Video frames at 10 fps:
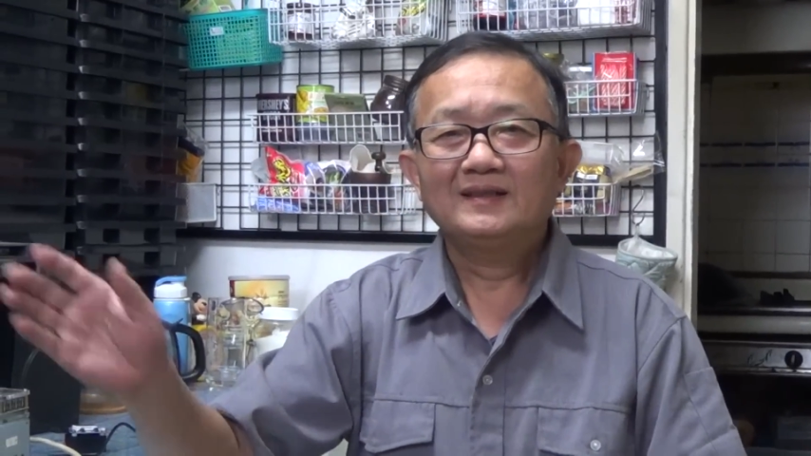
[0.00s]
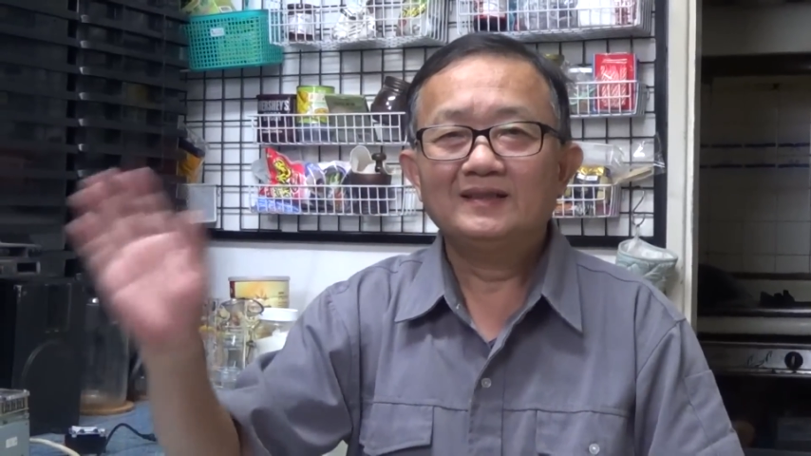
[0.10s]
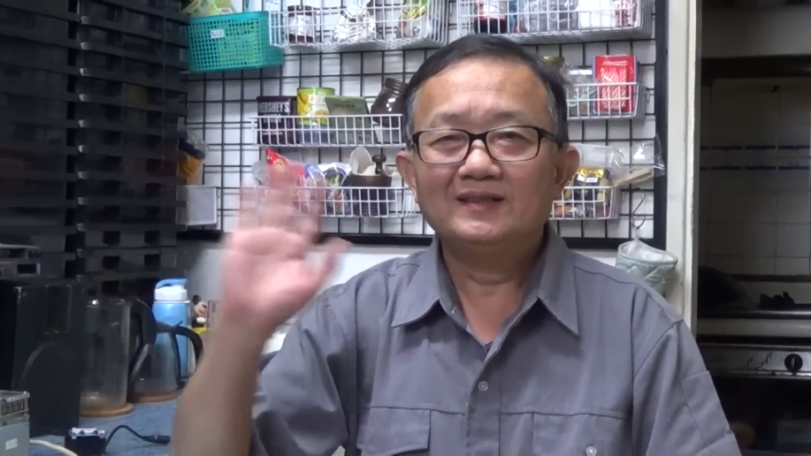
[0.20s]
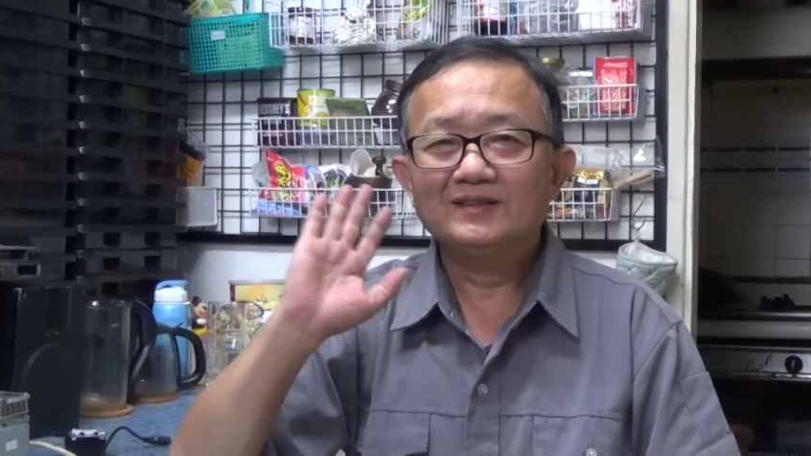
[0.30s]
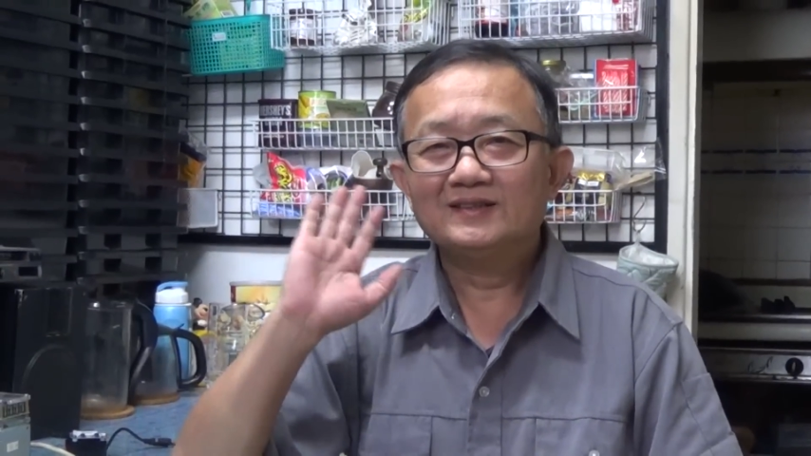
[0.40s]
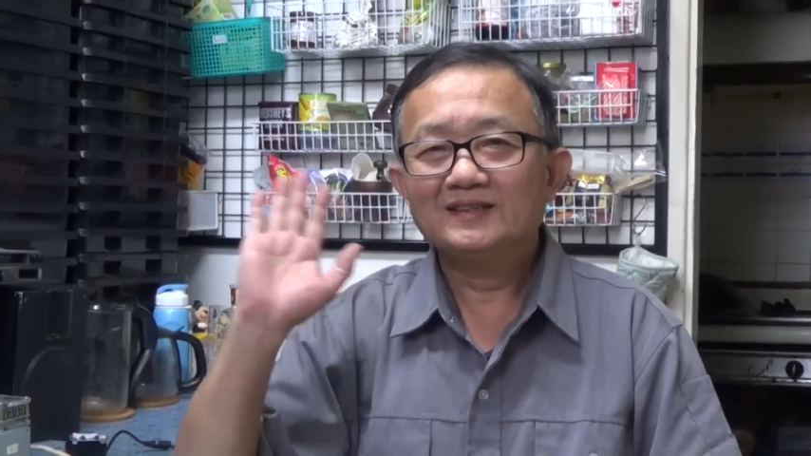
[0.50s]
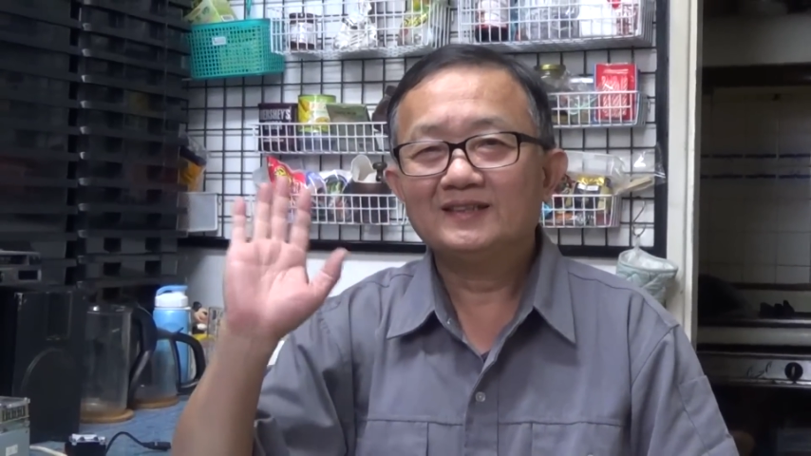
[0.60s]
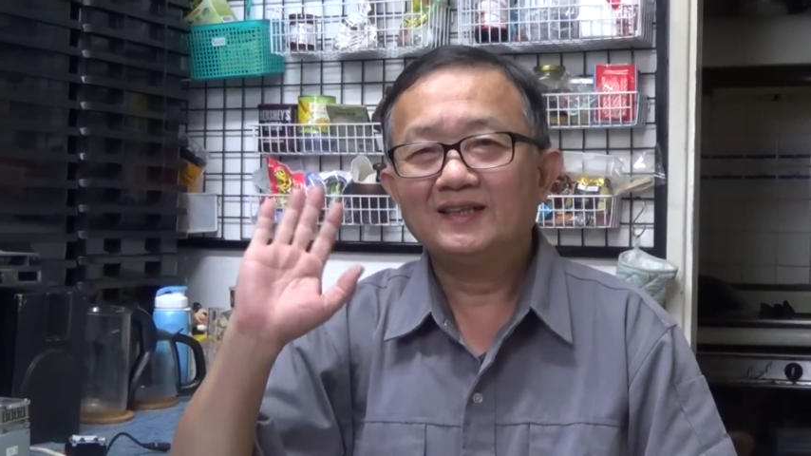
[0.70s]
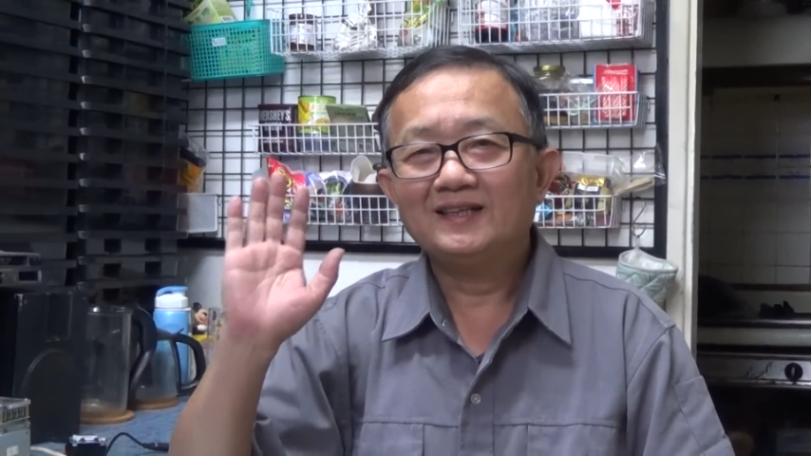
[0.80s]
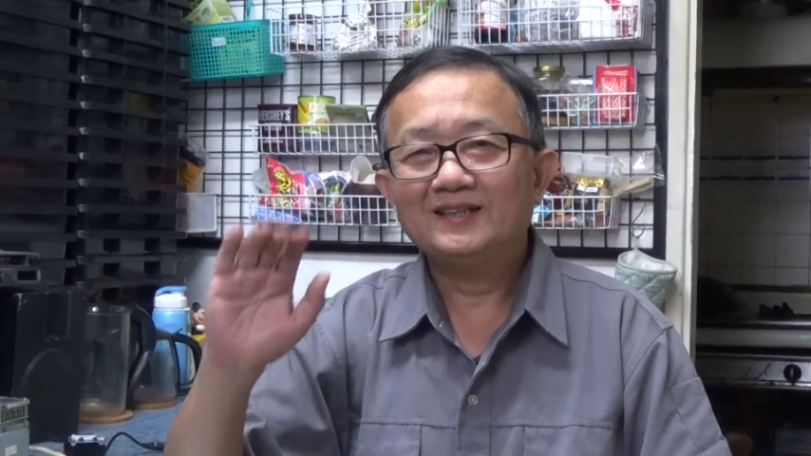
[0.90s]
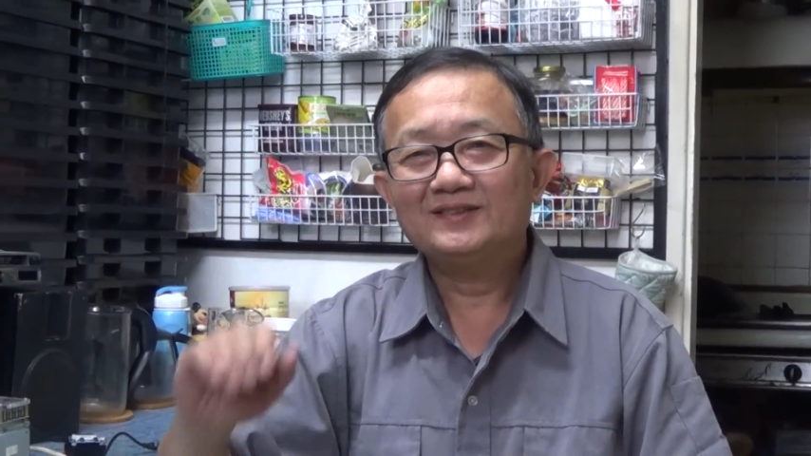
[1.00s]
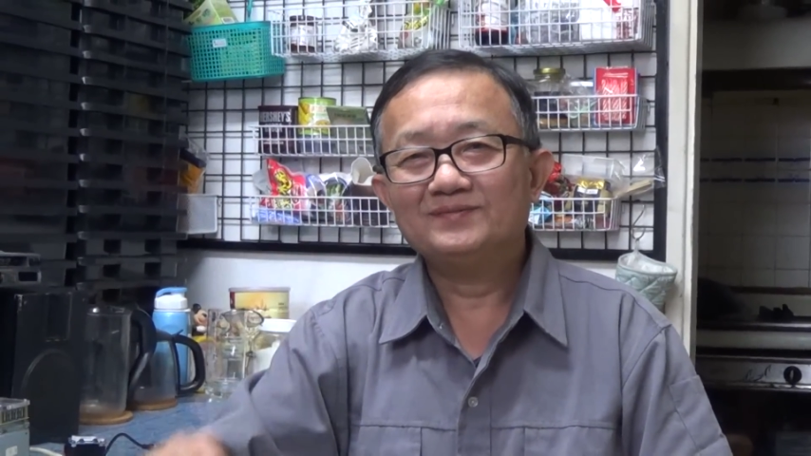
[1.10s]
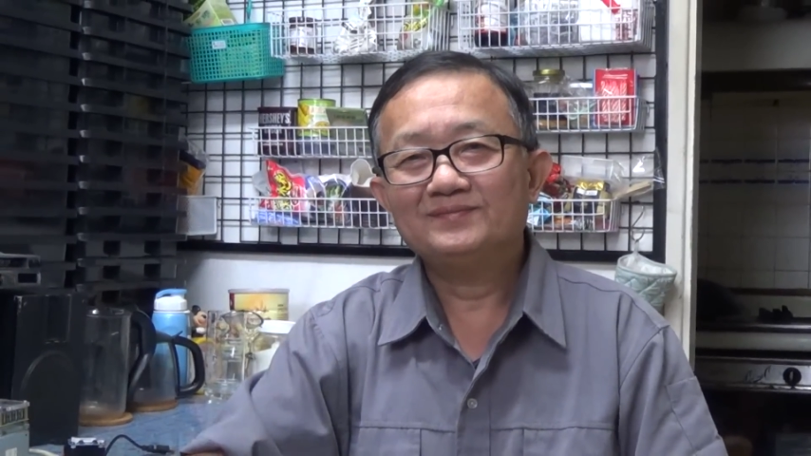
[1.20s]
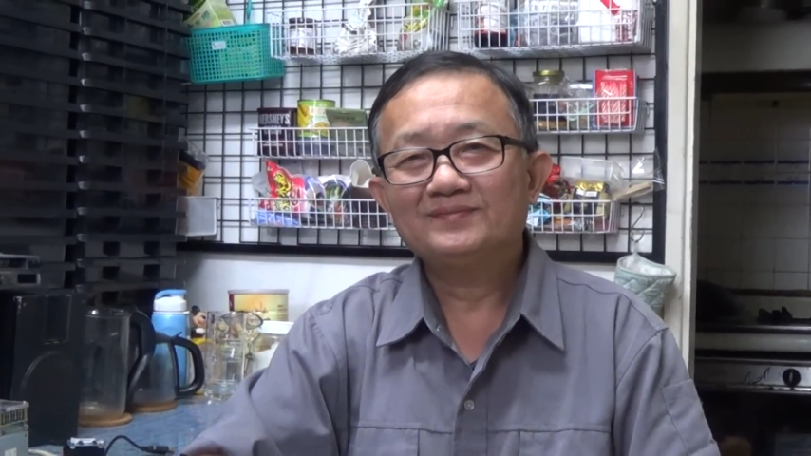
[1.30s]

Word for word: Hello，大家好。